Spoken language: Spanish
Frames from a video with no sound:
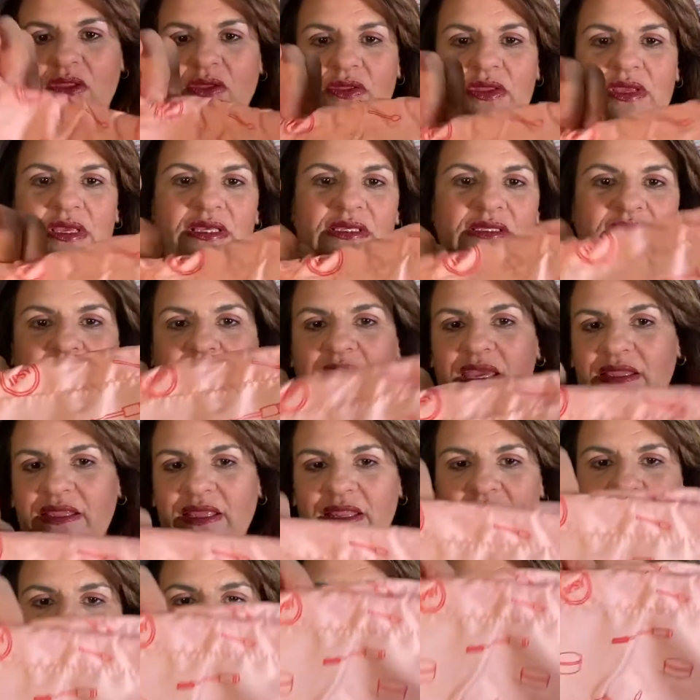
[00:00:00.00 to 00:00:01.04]
dice,
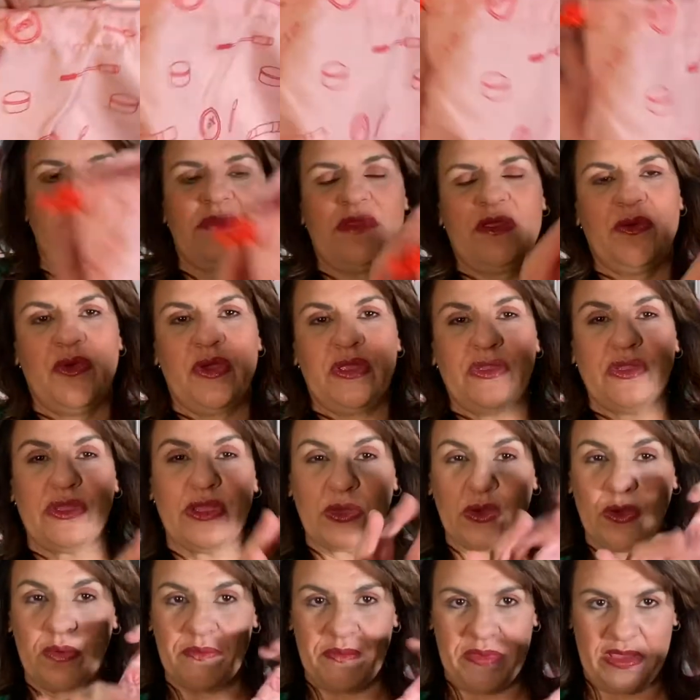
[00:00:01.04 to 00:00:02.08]
tiene dibujitos de
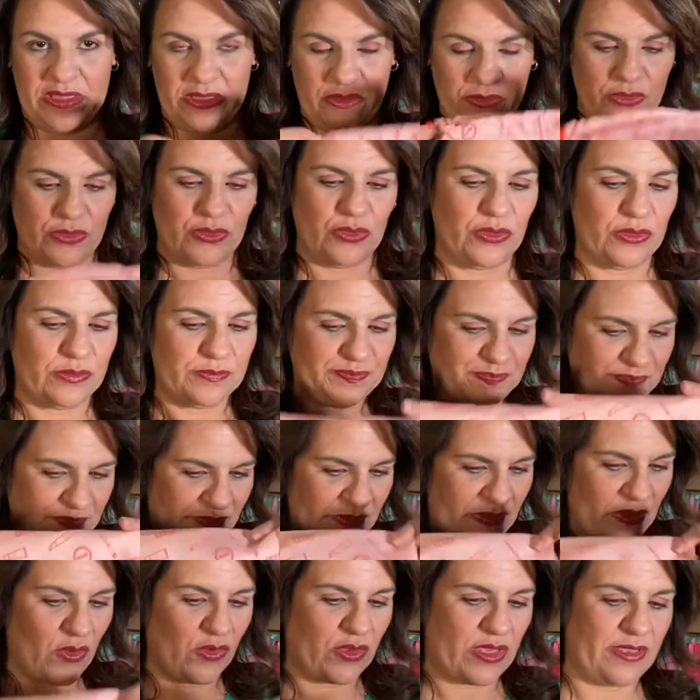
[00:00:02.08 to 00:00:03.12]
cosmético y todo.
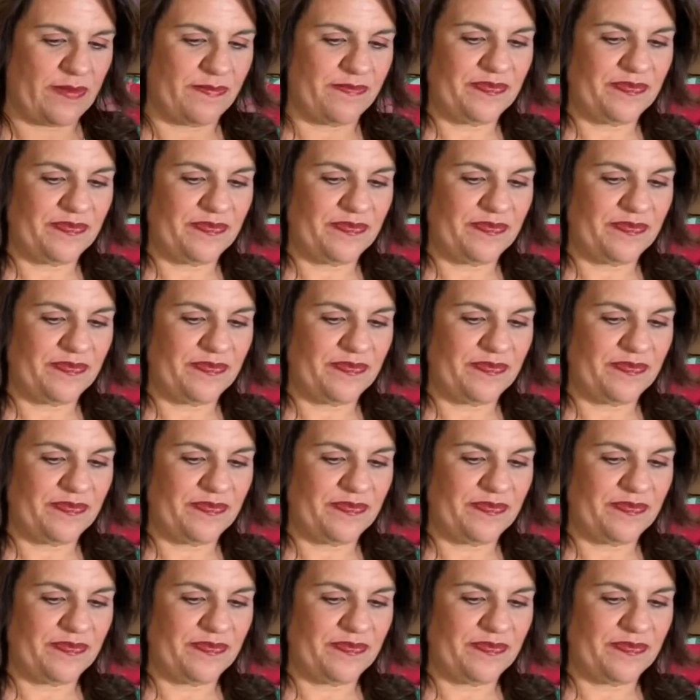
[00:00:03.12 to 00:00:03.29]
Ok.